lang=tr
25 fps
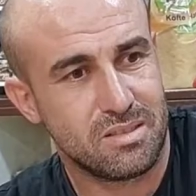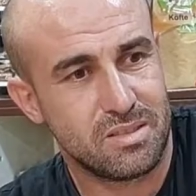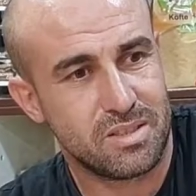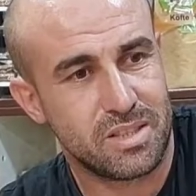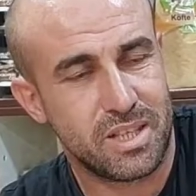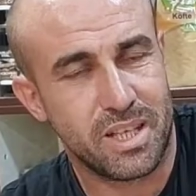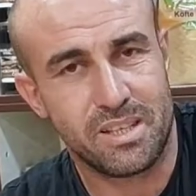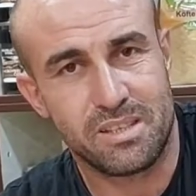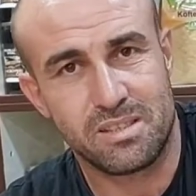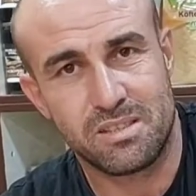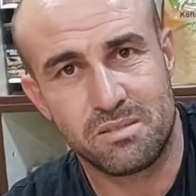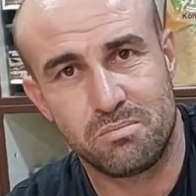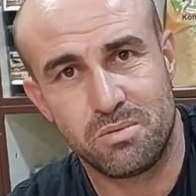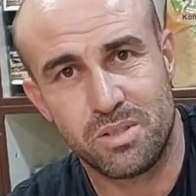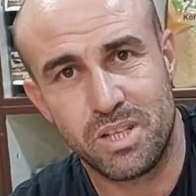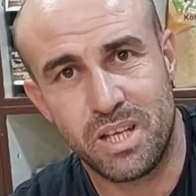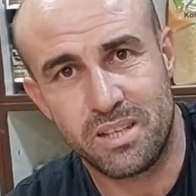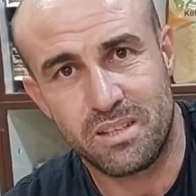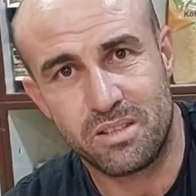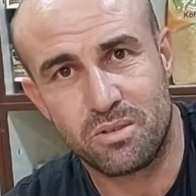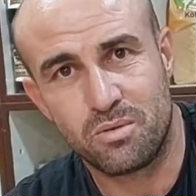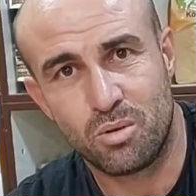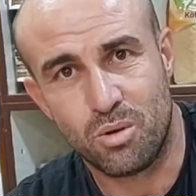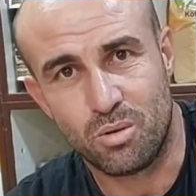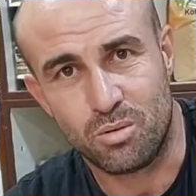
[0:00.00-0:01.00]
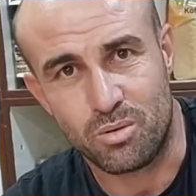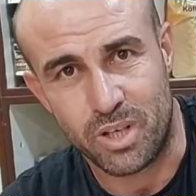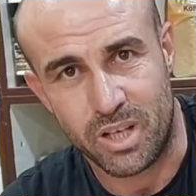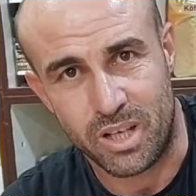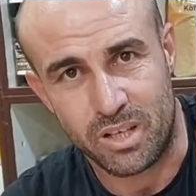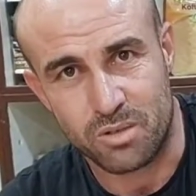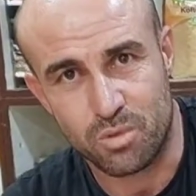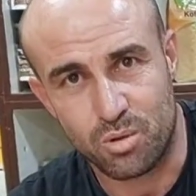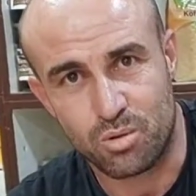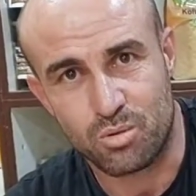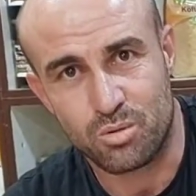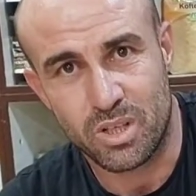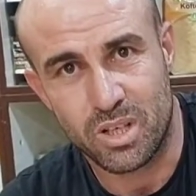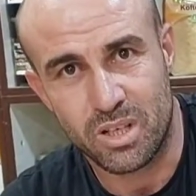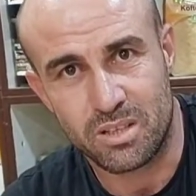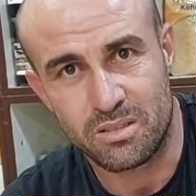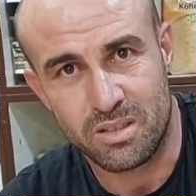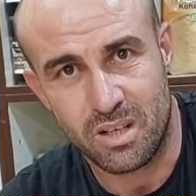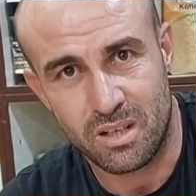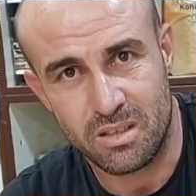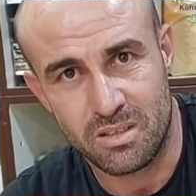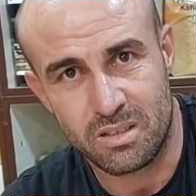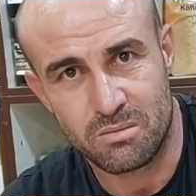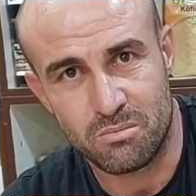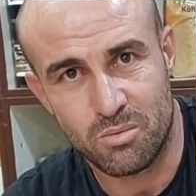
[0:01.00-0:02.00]
Ters bir etki oldu yani çocuklara
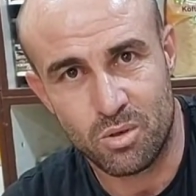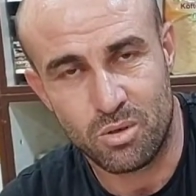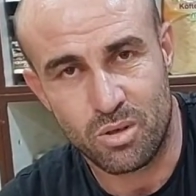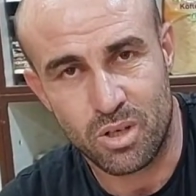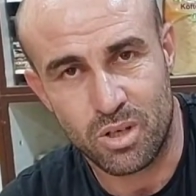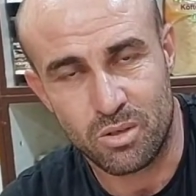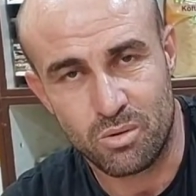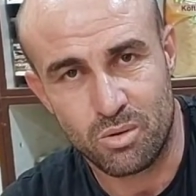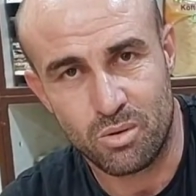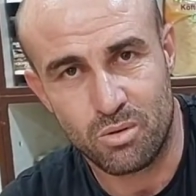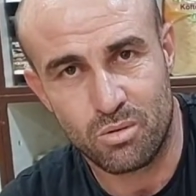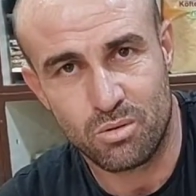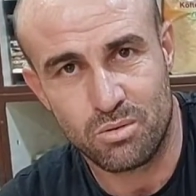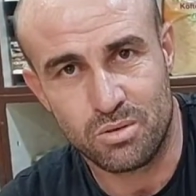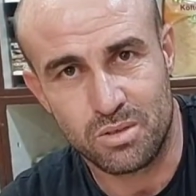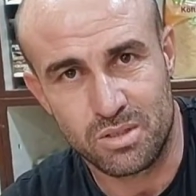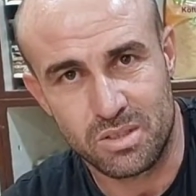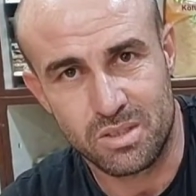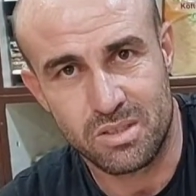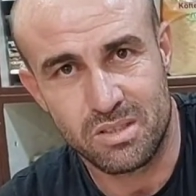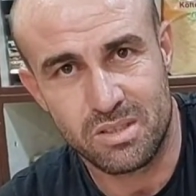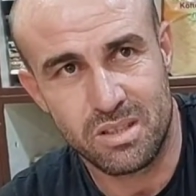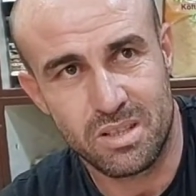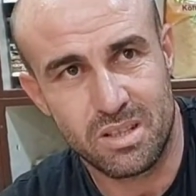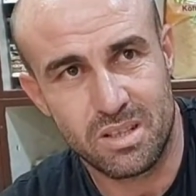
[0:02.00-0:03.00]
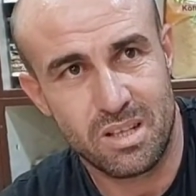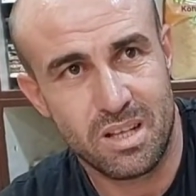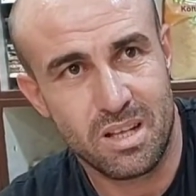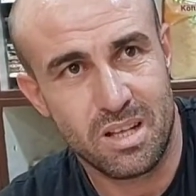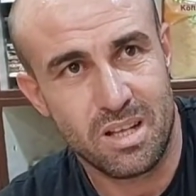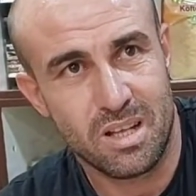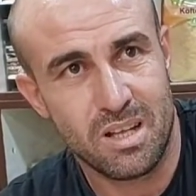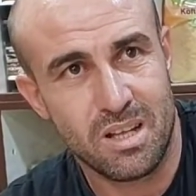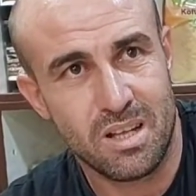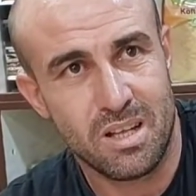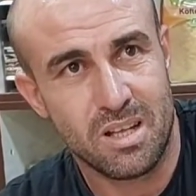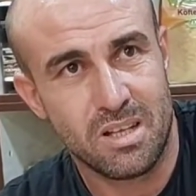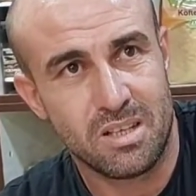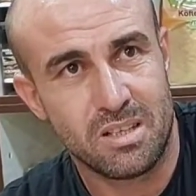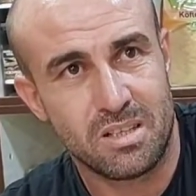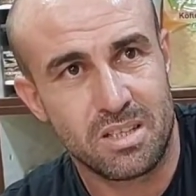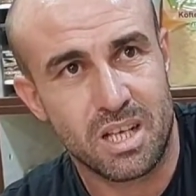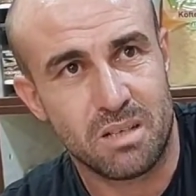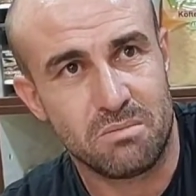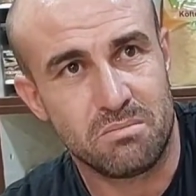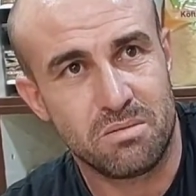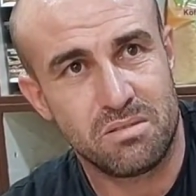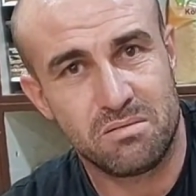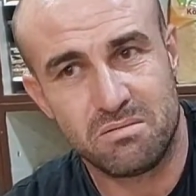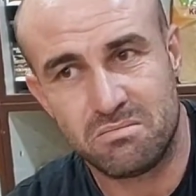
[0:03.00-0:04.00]
saldırma olayı olduğu için.
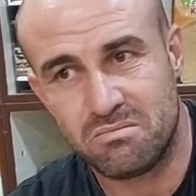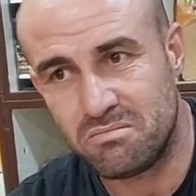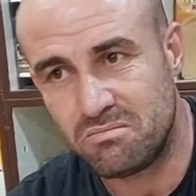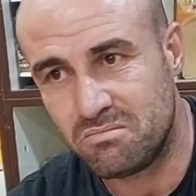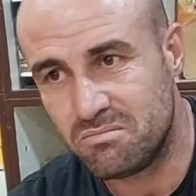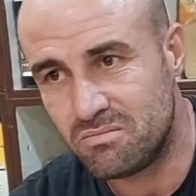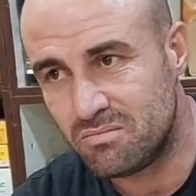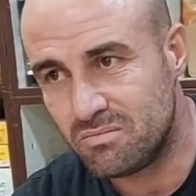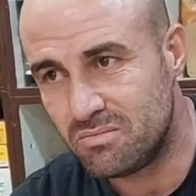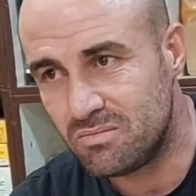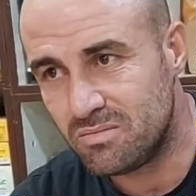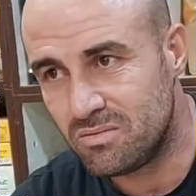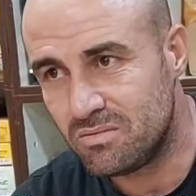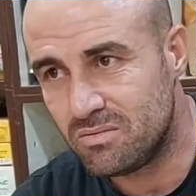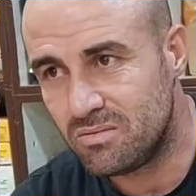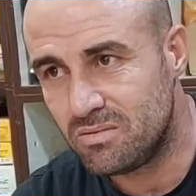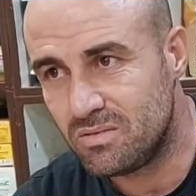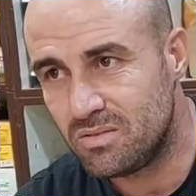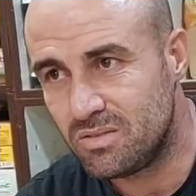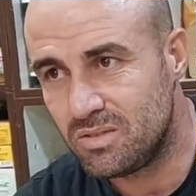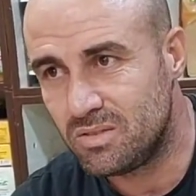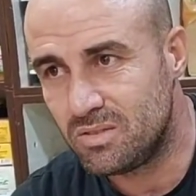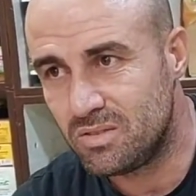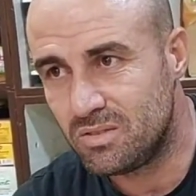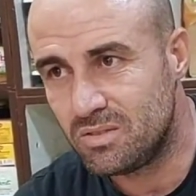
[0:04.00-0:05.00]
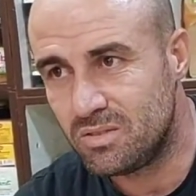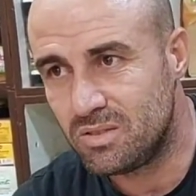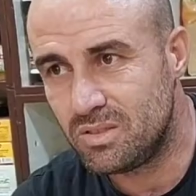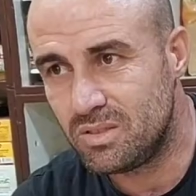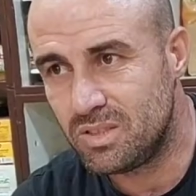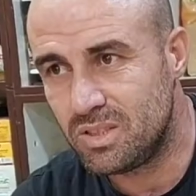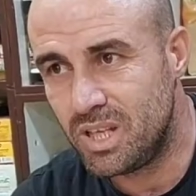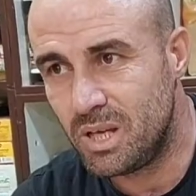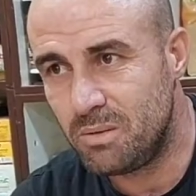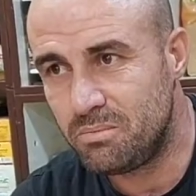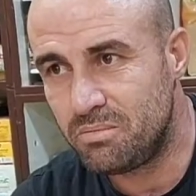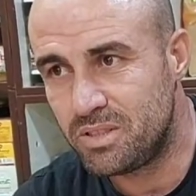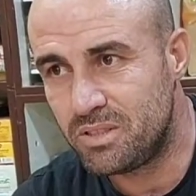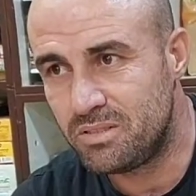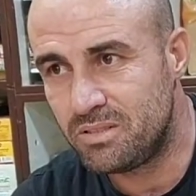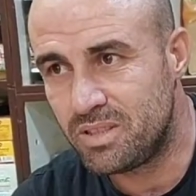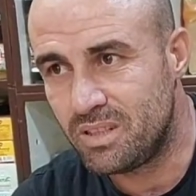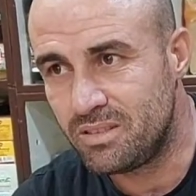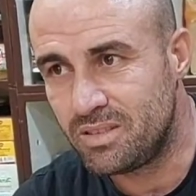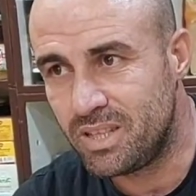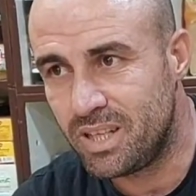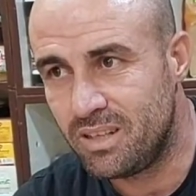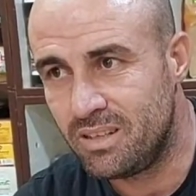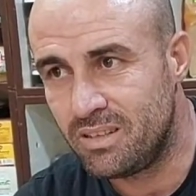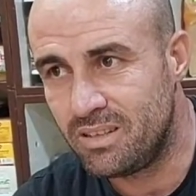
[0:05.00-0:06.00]
Tabi
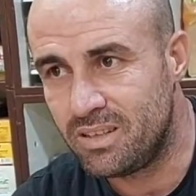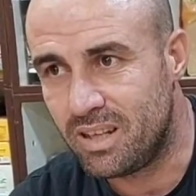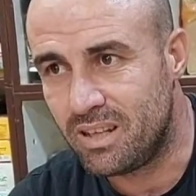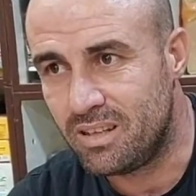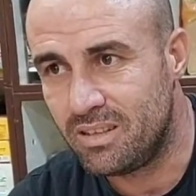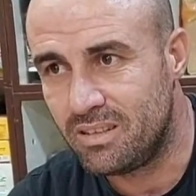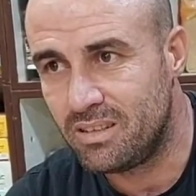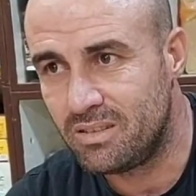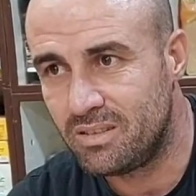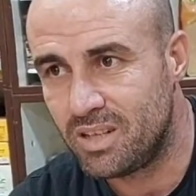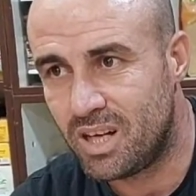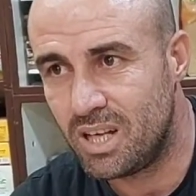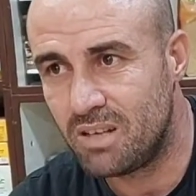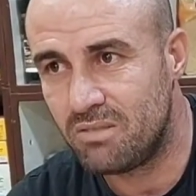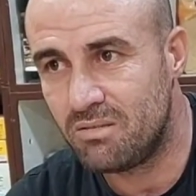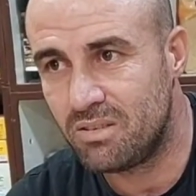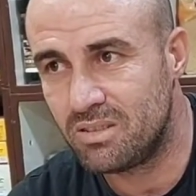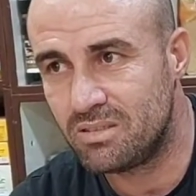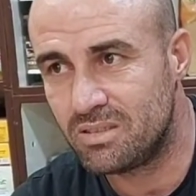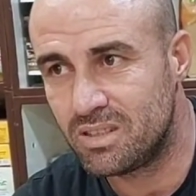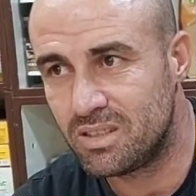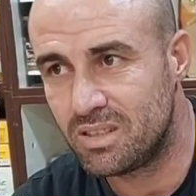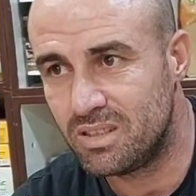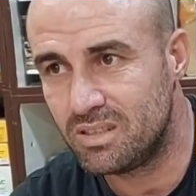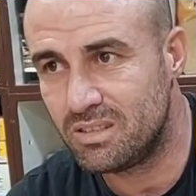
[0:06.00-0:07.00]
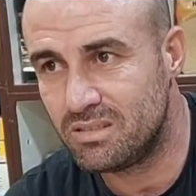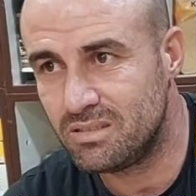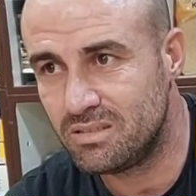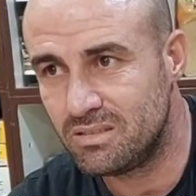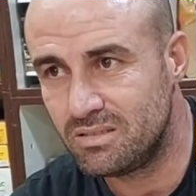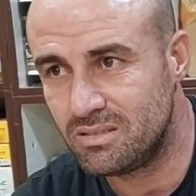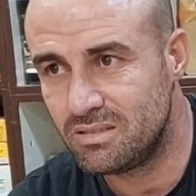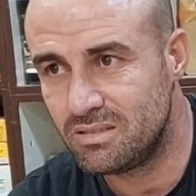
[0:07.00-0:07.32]
hepsinden değil de hayvanlara